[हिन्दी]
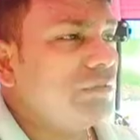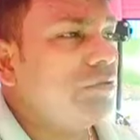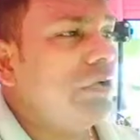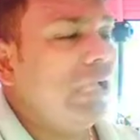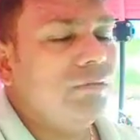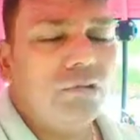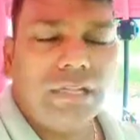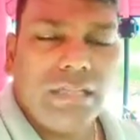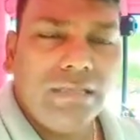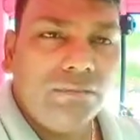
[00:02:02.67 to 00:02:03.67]
एयरबोर्ड
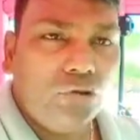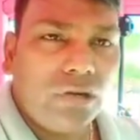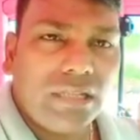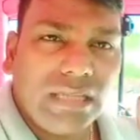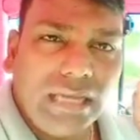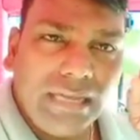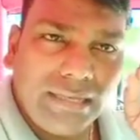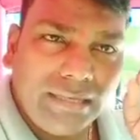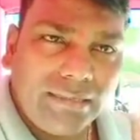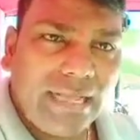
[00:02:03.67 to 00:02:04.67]
रहता है इनबोर्ड रहता
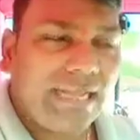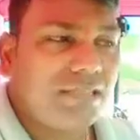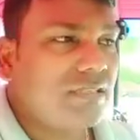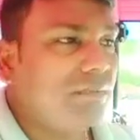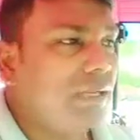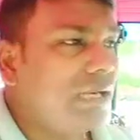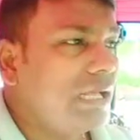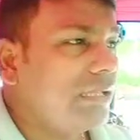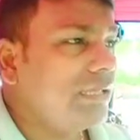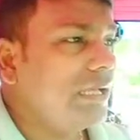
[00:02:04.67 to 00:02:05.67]
है टैक्स
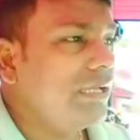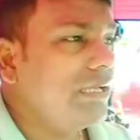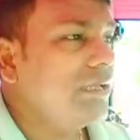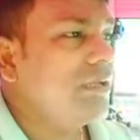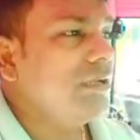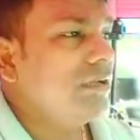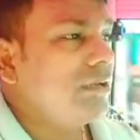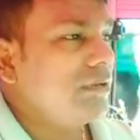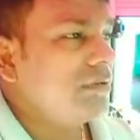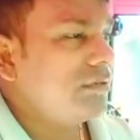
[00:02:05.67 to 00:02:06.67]
भरना रहता है
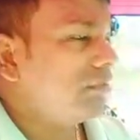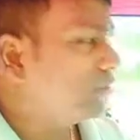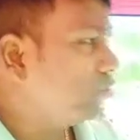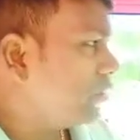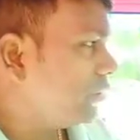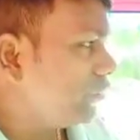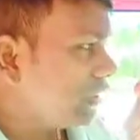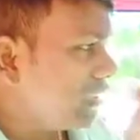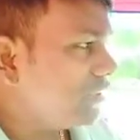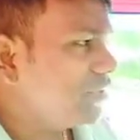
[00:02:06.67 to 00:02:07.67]
छोटे
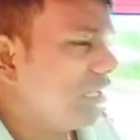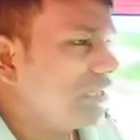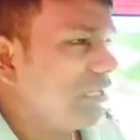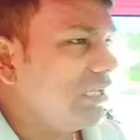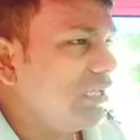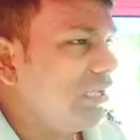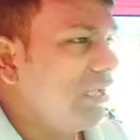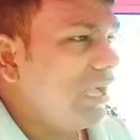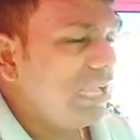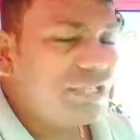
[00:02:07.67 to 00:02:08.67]
मोटे खर्च रहते हैं
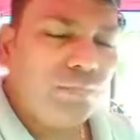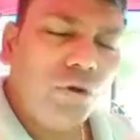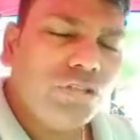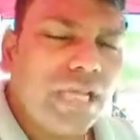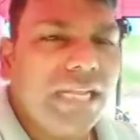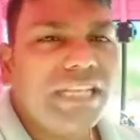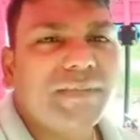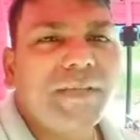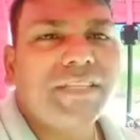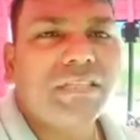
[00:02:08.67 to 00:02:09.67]
ऐसे बहुत सारे
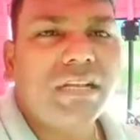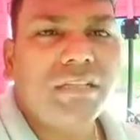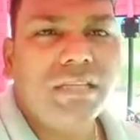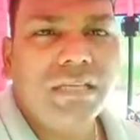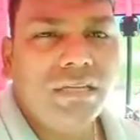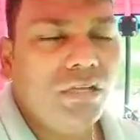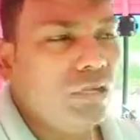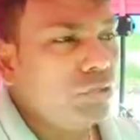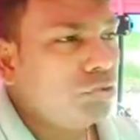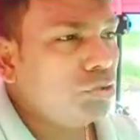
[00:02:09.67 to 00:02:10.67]
एक्सपेंसेस रहते हैं
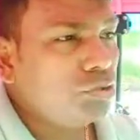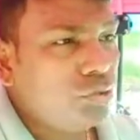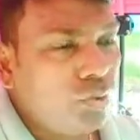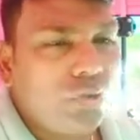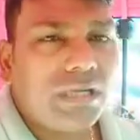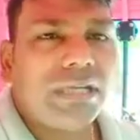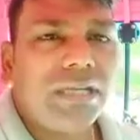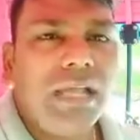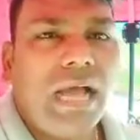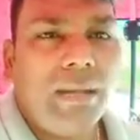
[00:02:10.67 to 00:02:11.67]
जो जोड़
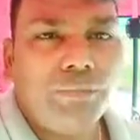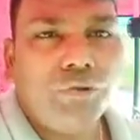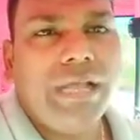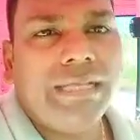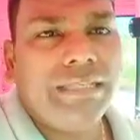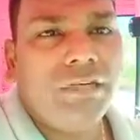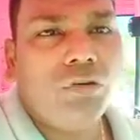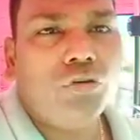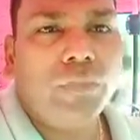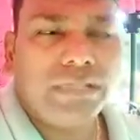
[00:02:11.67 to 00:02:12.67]
करके आपको
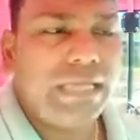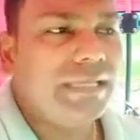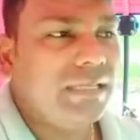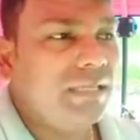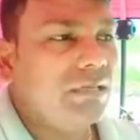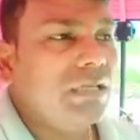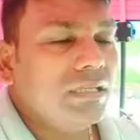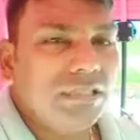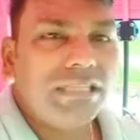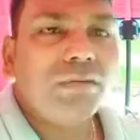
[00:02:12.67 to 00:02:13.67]
एजेंट लोग बताएंगे
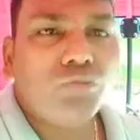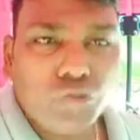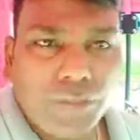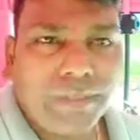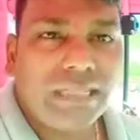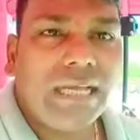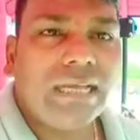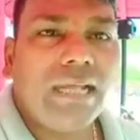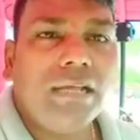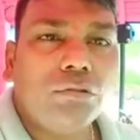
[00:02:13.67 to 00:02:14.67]
जैसे मुझे
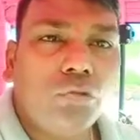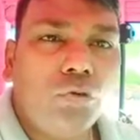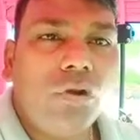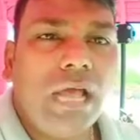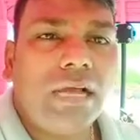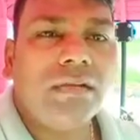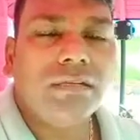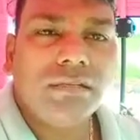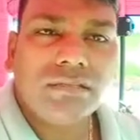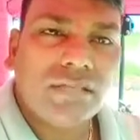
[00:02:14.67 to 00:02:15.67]
बताया गया है दो
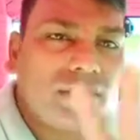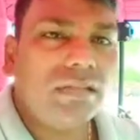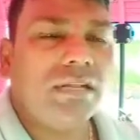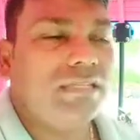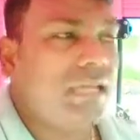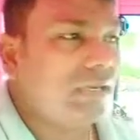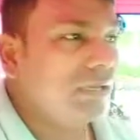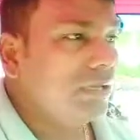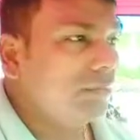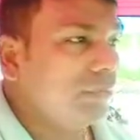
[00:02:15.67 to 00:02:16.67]
लाख सत्तर हज़ार
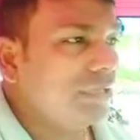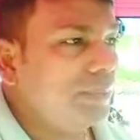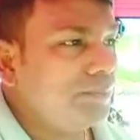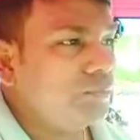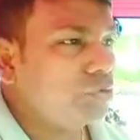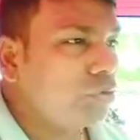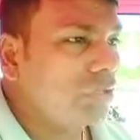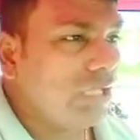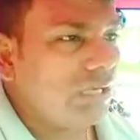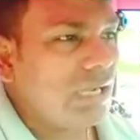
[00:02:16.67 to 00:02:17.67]
मतलब
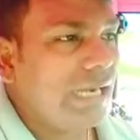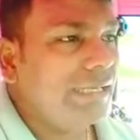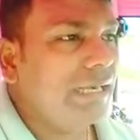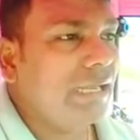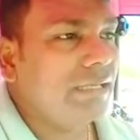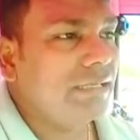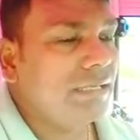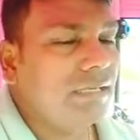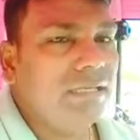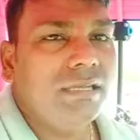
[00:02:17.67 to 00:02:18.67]
टोटल गाड़ी लाने
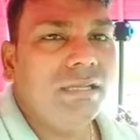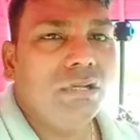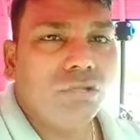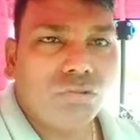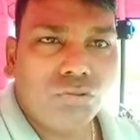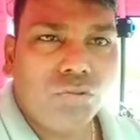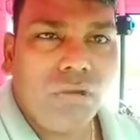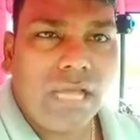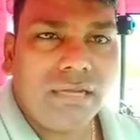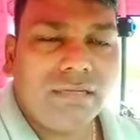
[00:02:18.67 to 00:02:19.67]
के लिए दो
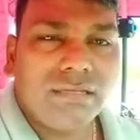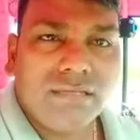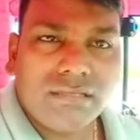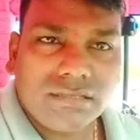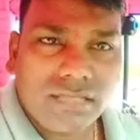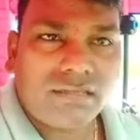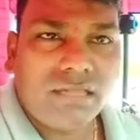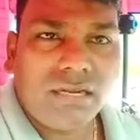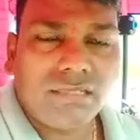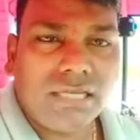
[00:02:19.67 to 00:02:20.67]
लाख
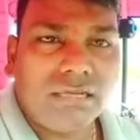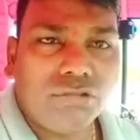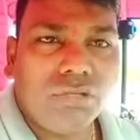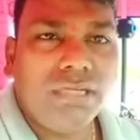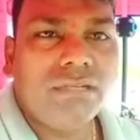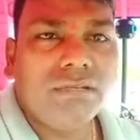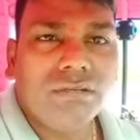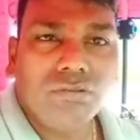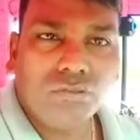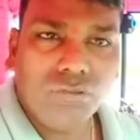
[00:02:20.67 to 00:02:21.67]
सत्तर हज़ार जो है
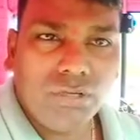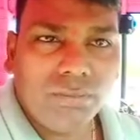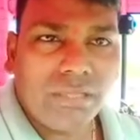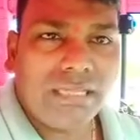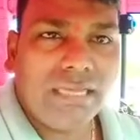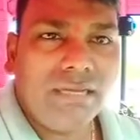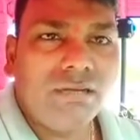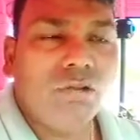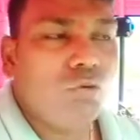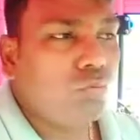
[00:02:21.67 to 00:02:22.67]
उन्होंने बताया
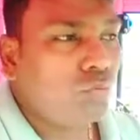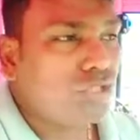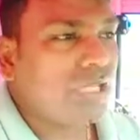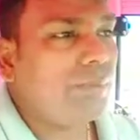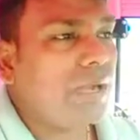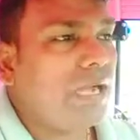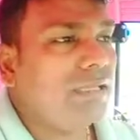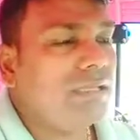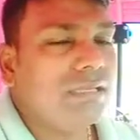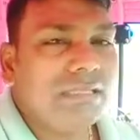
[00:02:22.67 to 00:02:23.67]
उसके
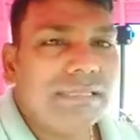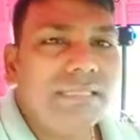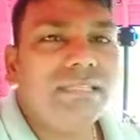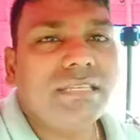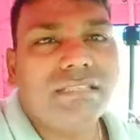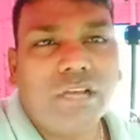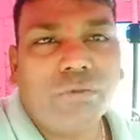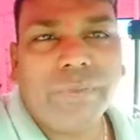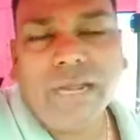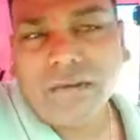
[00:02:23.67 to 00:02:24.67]
बाद तीस हज़ार
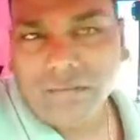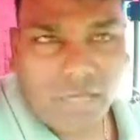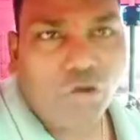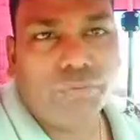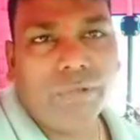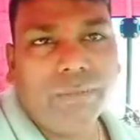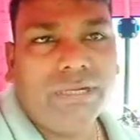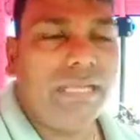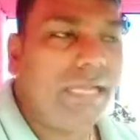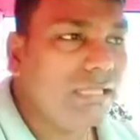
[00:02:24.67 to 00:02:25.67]
रुपया डाउन
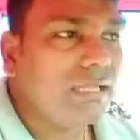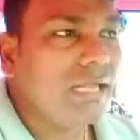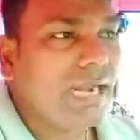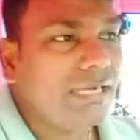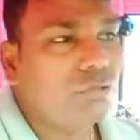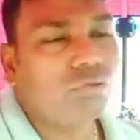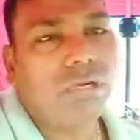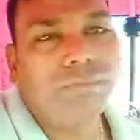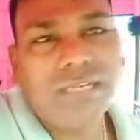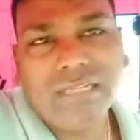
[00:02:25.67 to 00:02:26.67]
पेमेंट यानी कि गाड़ी
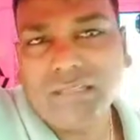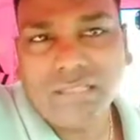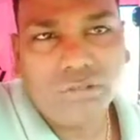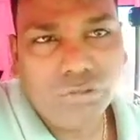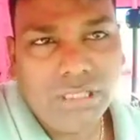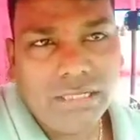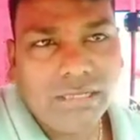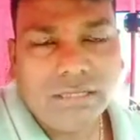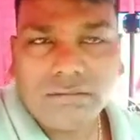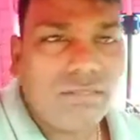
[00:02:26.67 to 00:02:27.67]
टोटल मेरी कितने की हुई
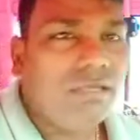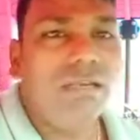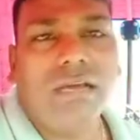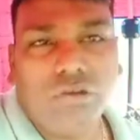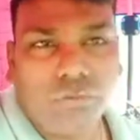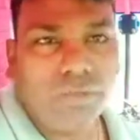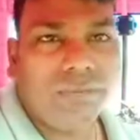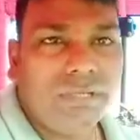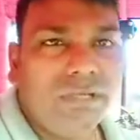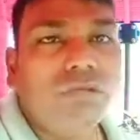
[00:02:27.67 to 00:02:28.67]
तीन लाख रुपए
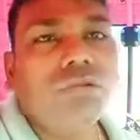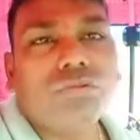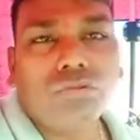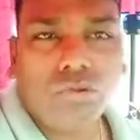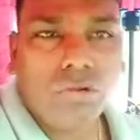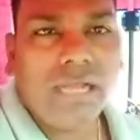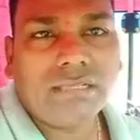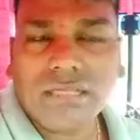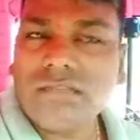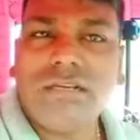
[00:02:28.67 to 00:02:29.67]
में दो
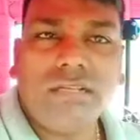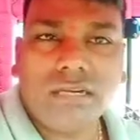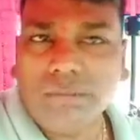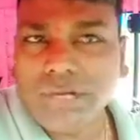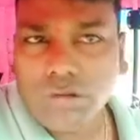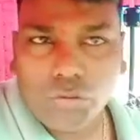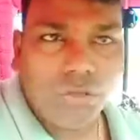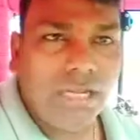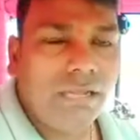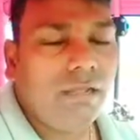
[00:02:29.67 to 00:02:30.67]
लाख सत्तर हज़ार का मेरा
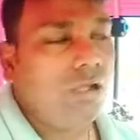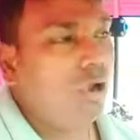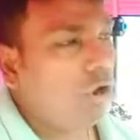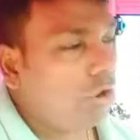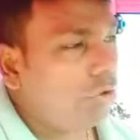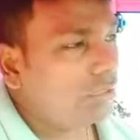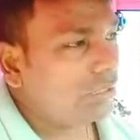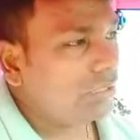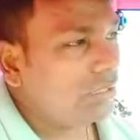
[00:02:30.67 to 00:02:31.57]
लोन है और